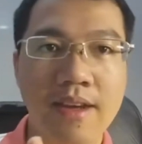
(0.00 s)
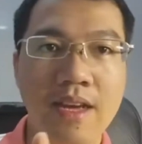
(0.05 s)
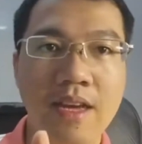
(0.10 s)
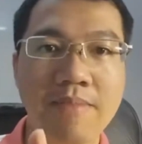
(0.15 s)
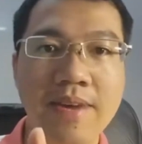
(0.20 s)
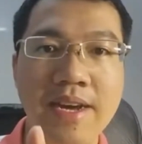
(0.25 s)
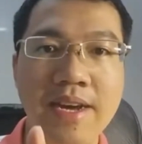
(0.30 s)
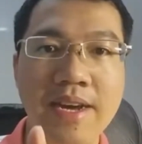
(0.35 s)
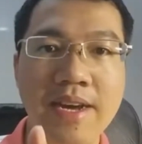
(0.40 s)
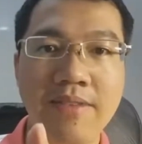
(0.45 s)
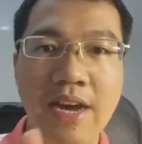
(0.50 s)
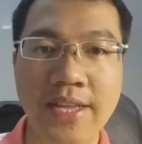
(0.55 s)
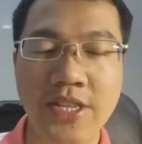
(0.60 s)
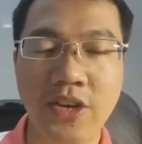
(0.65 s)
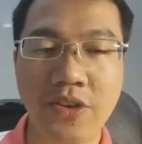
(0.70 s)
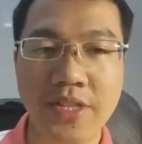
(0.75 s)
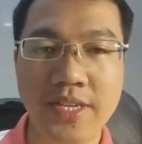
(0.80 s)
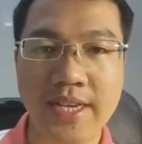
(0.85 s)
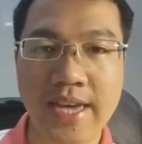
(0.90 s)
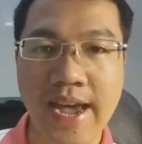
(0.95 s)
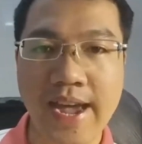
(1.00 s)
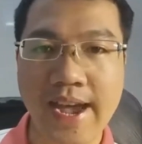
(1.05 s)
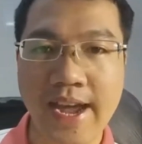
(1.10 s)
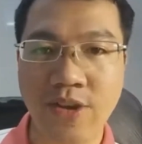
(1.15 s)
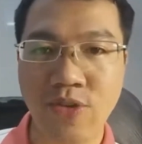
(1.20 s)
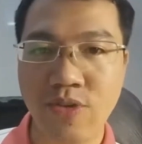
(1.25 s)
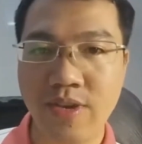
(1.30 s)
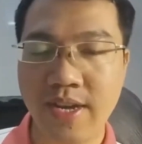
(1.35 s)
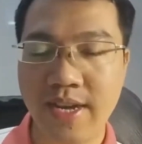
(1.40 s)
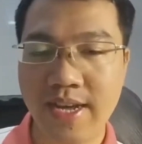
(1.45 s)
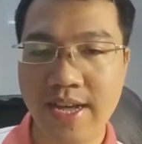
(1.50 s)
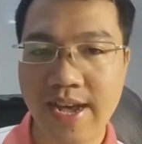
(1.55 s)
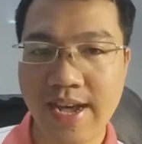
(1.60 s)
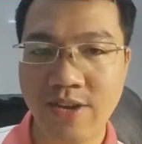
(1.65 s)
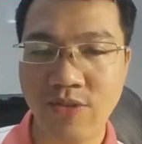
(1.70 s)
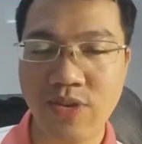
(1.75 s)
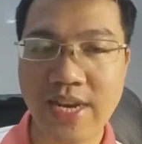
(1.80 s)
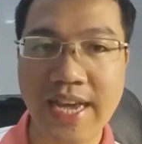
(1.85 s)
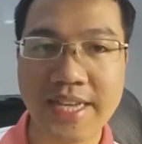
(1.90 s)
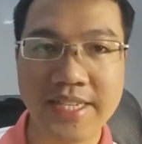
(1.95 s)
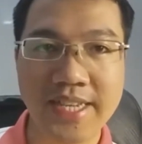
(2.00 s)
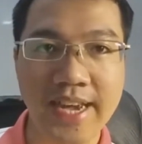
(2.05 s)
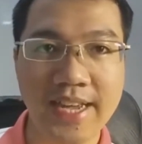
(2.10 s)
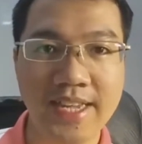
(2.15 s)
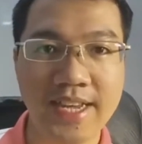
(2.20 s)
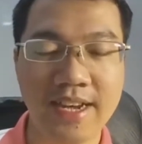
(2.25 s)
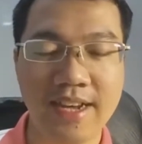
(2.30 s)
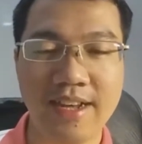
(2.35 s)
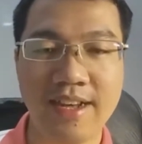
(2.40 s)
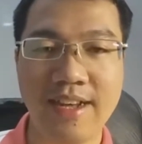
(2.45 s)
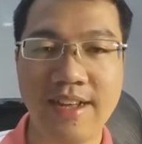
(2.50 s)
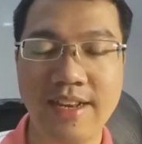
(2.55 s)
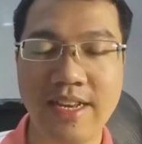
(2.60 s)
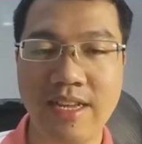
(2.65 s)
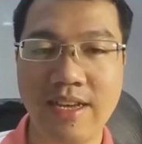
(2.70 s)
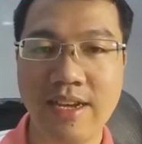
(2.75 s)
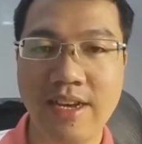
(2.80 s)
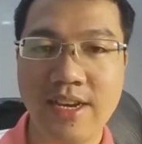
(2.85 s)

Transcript: các bạn nào đến rồi thì hãy ấn nút là ấn nút like xe nhá à,